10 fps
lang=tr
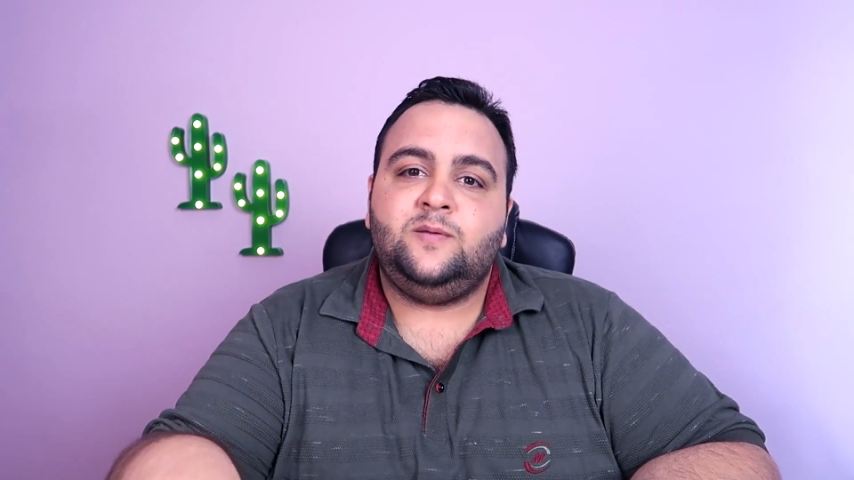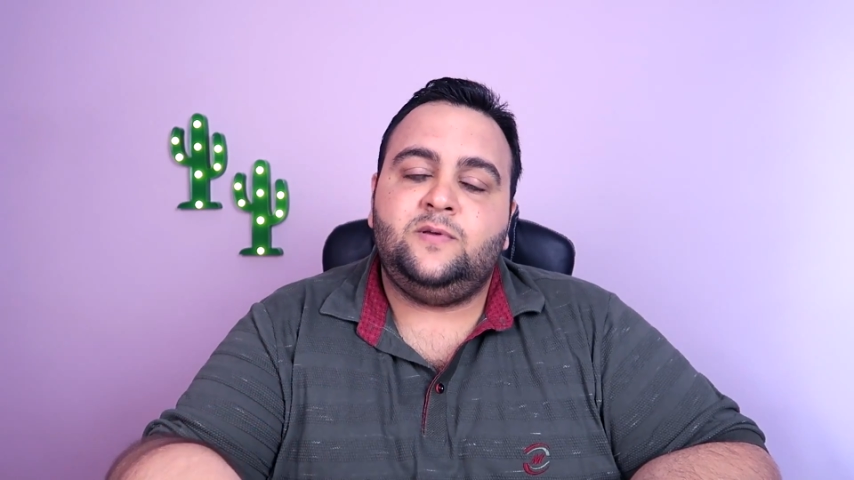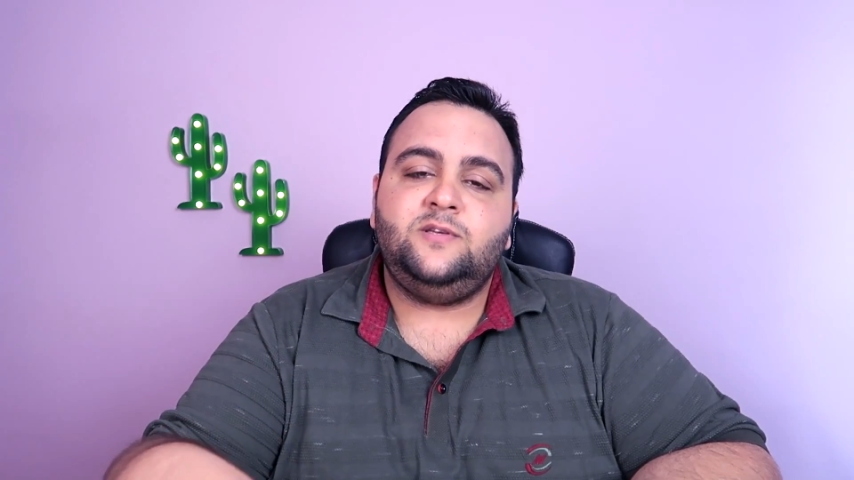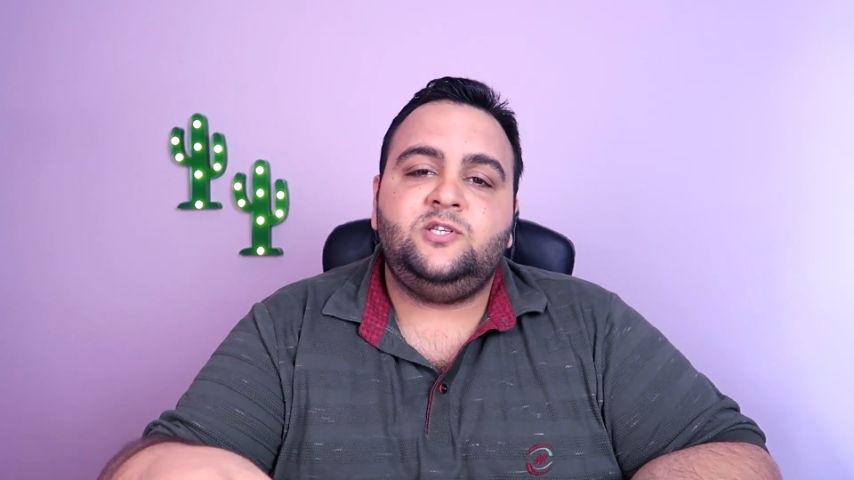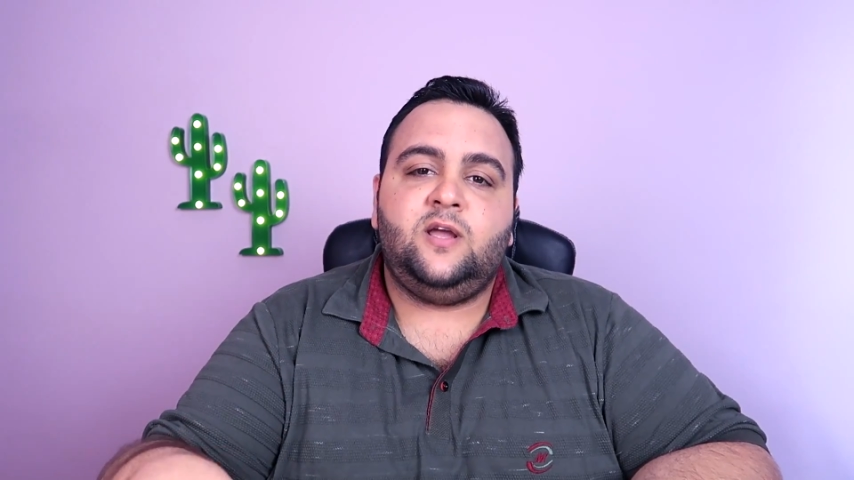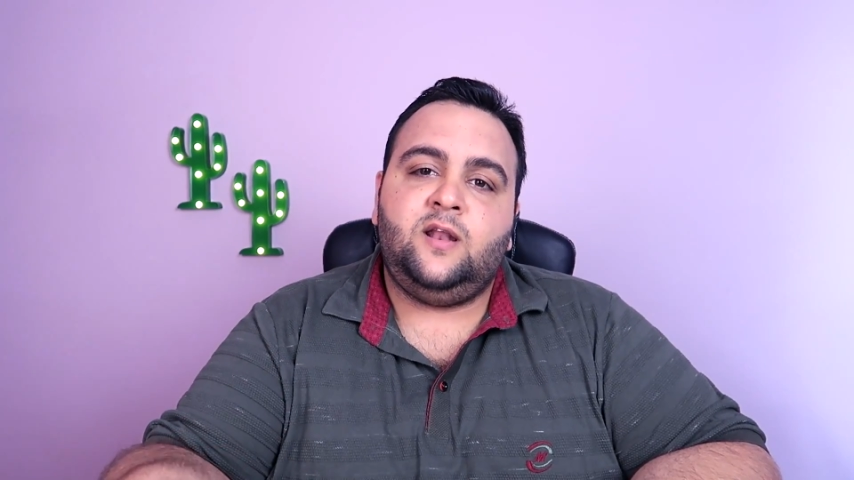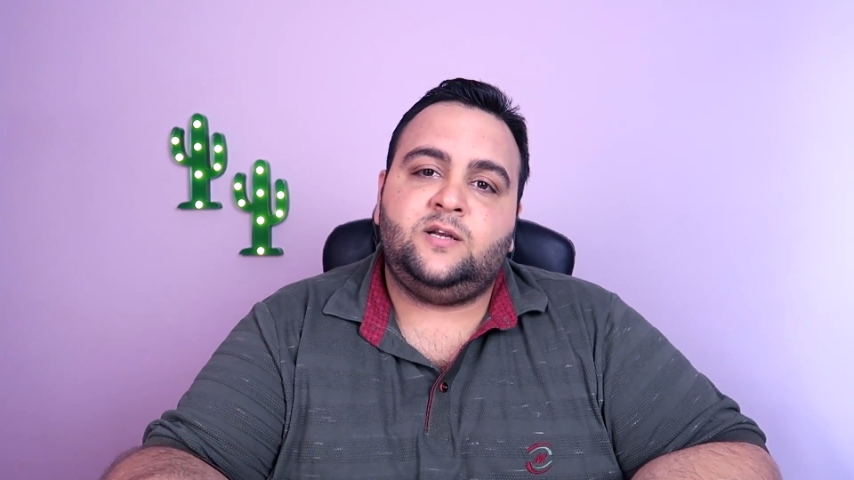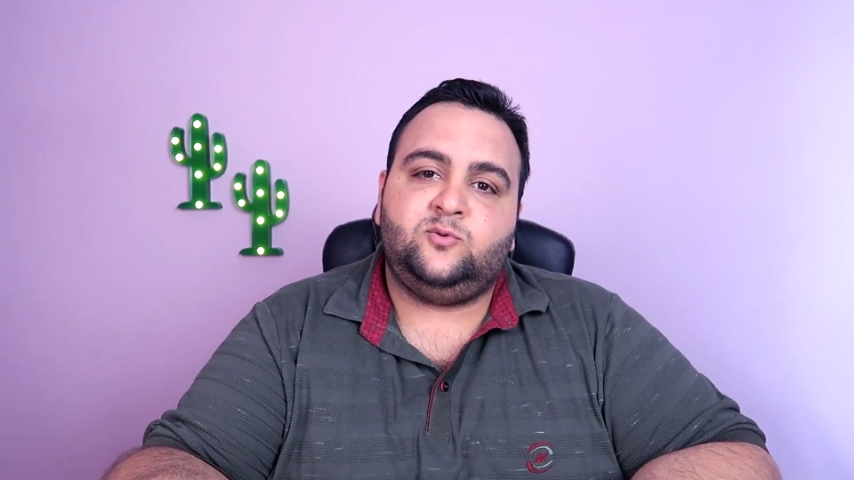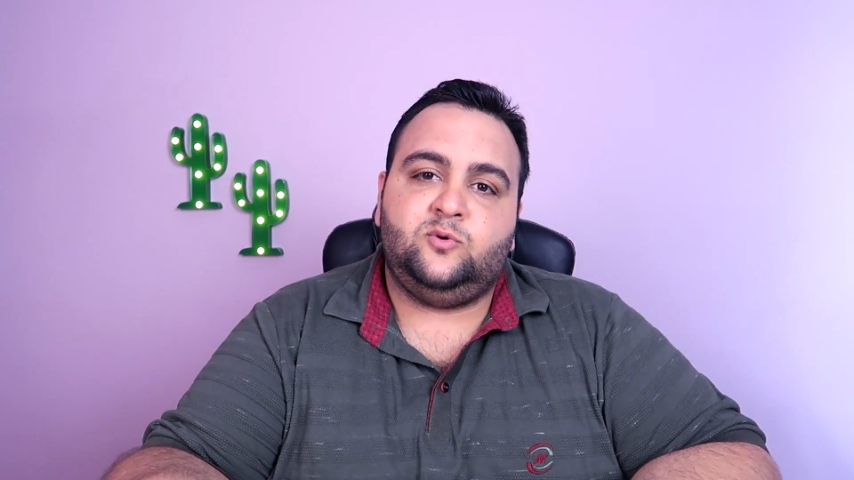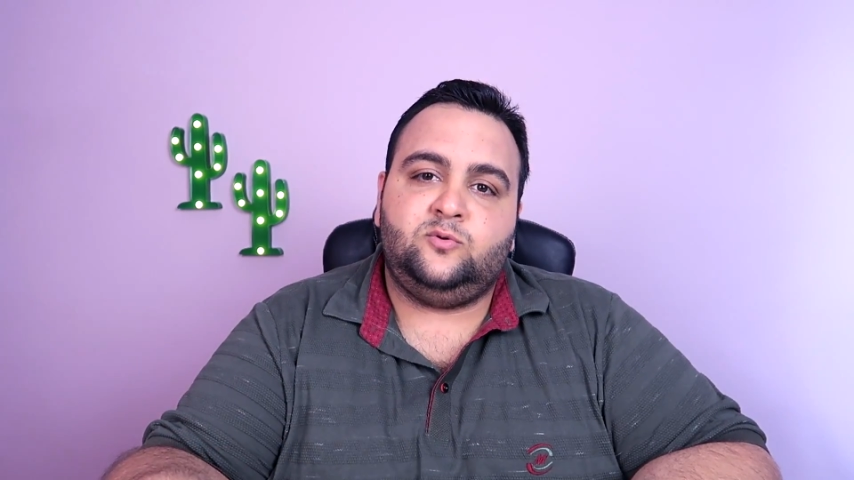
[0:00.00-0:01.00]
gibi
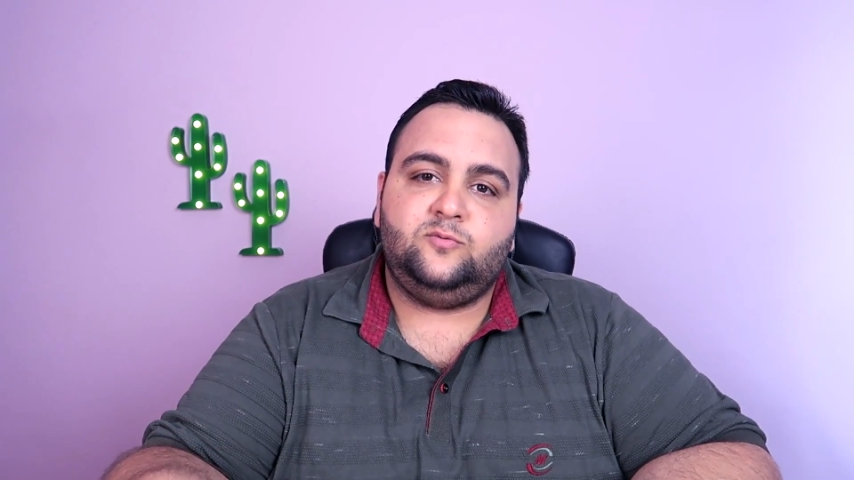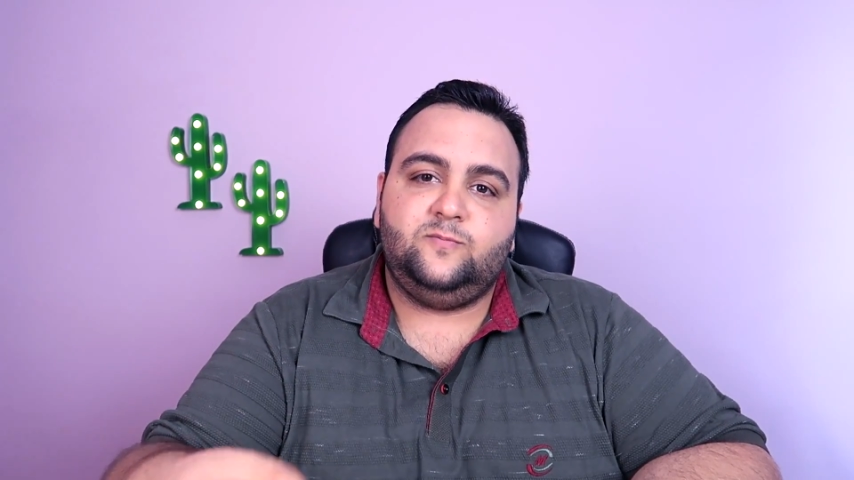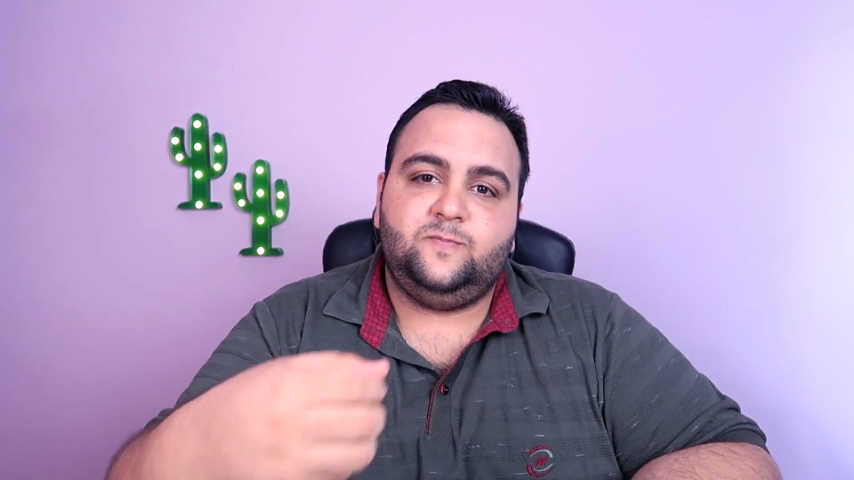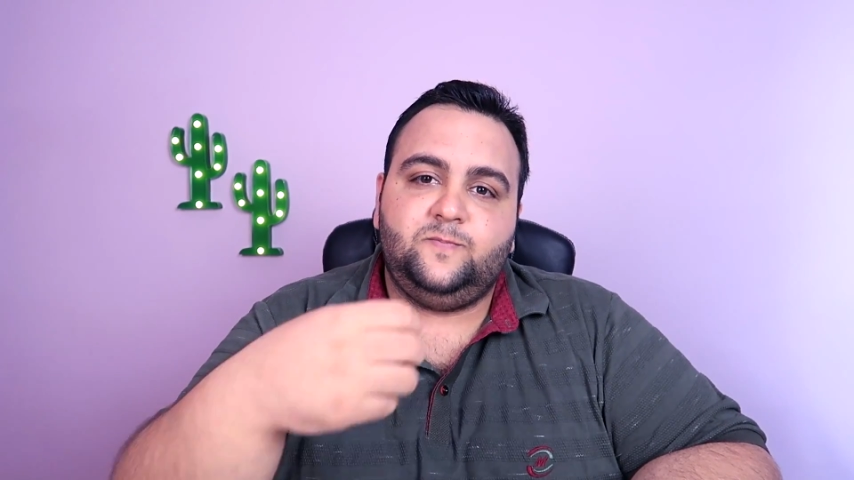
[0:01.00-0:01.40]
şeyler sorun.